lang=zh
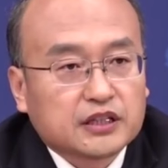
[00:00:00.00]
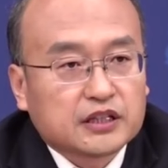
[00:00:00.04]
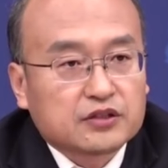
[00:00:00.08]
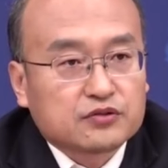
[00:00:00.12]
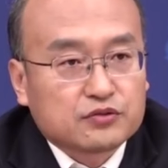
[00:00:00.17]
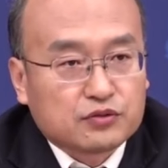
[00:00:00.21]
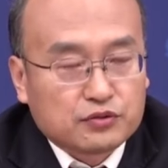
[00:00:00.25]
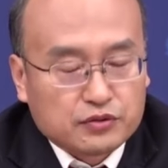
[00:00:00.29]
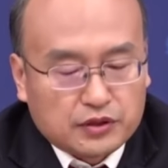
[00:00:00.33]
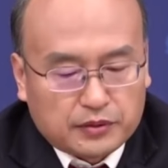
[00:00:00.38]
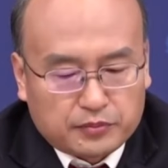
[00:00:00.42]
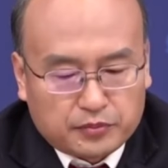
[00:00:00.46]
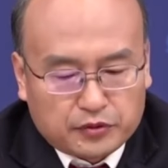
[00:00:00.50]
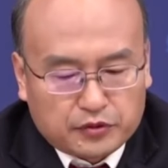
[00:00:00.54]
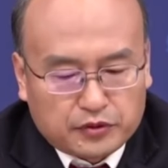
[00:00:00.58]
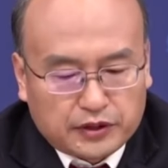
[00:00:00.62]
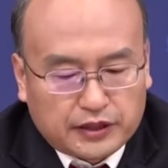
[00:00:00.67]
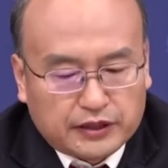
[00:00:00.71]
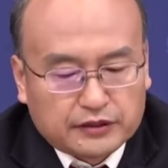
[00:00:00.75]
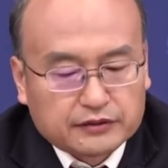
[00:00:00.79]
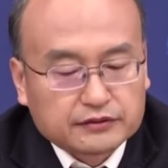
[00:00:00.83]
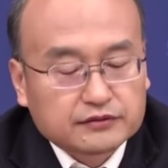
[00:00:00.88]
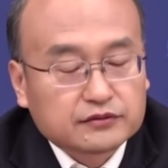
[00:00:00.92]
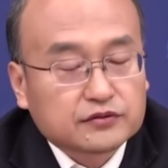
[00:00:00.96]
绝不会
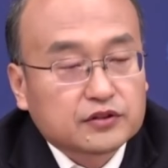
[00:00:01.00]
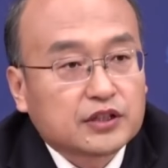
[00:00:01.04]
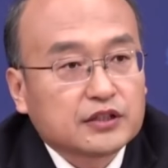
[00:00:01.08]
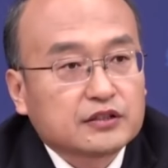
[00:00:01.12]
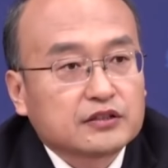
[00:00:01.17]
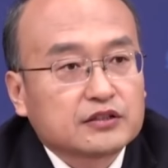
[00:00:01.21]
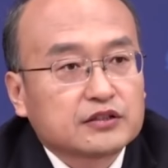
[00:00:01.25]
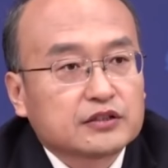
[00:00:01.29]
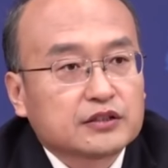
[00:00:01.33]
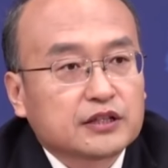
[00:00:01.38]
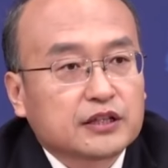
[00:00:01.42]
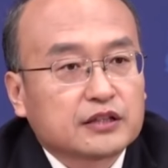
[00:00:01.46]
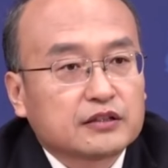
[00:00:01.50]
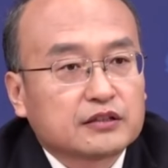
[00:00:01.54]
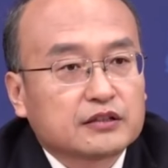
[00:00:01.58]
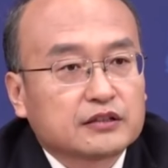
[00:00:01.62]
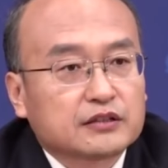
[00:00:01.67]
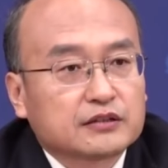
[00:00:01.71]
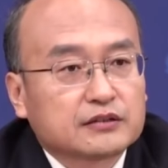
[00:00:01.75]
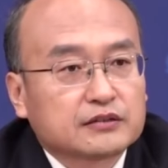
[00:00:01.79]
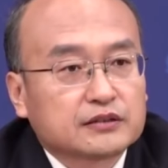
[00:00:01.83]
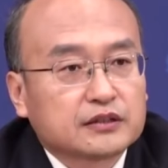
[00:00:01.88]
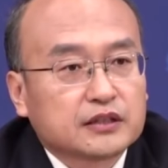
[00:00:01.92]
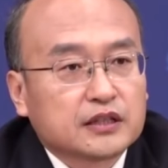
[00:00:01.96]
听之任之，
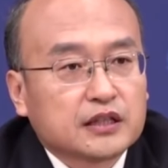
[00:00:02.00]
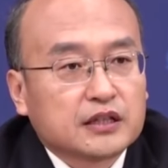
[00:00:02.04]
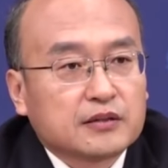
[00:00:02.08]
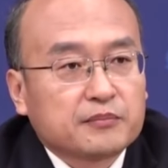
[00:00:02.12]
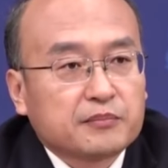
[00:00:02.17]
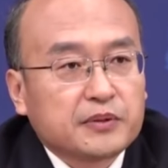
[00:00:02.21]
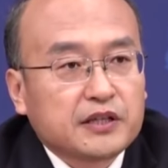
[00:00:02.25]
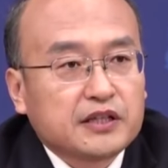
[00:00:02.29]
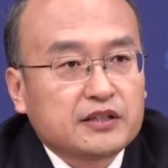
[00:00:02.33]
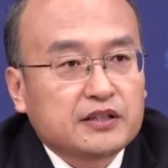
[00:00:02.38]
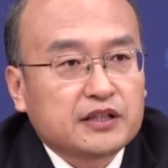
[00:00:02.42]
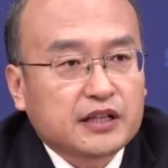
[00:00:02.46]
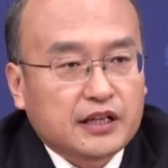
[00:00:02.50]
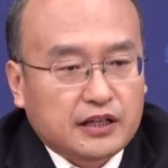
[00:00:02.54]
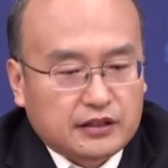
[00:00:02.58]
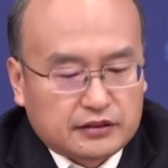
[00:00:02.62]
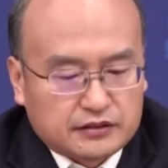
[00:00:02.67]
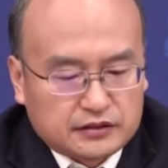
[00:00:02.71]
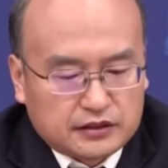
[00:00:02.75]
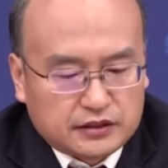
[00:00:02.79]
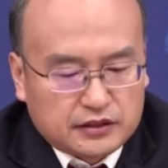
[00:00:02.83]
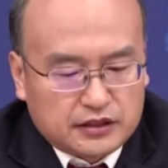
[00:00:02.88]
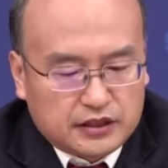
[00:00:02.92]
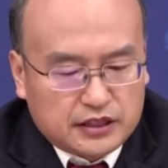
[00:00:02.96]
必将
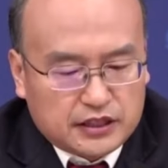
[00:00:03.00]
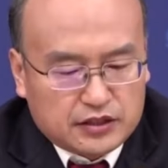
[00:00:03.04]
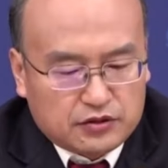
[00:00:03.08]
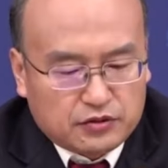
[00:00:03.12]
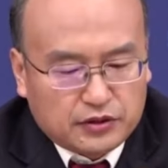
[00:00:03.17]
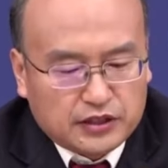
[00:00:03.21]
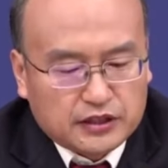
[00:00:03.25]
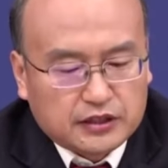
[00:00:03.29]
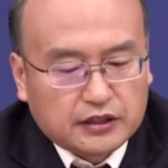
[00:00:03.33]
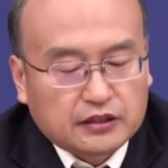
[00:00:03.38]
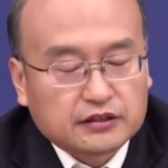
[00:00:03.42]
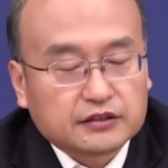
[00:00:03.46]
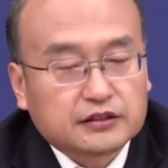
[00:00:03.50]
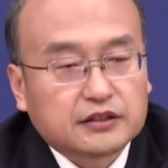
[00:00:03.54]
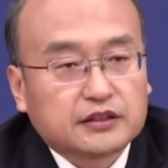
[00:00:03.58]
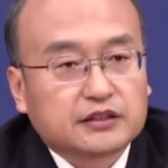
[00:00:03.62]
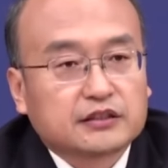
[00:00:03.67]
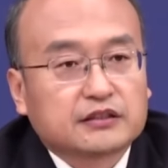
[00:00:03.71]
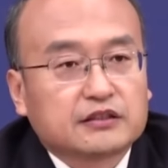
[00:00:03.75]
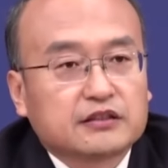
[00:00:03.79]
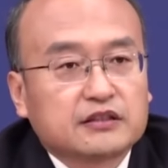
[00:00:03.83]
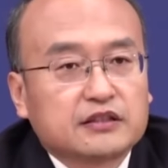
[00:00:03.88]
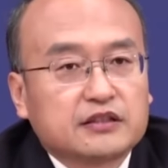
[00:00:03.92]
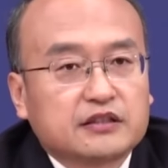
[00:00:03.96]
一追到底、
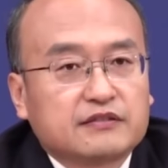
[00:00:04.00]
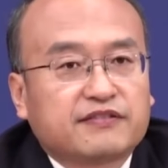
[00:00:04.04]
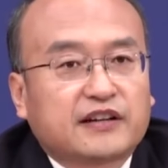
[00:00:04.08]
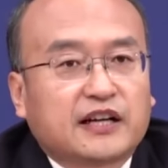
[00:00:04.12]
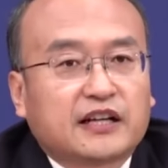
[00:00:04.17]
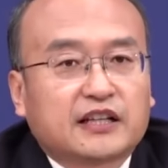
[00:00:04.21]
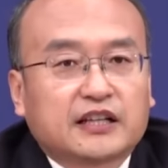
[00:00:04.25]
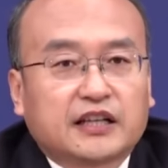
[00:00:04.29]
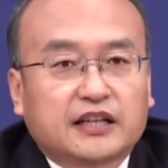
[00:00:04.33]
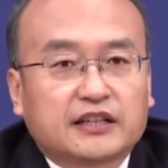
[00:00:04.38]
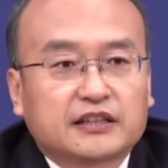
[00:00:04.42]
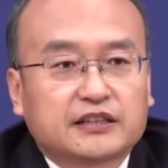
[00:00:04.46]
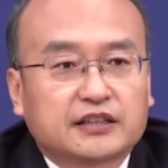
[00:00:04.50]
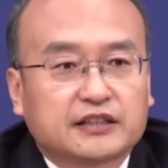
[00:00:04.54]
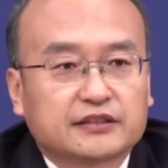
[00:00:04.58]
依法严惩。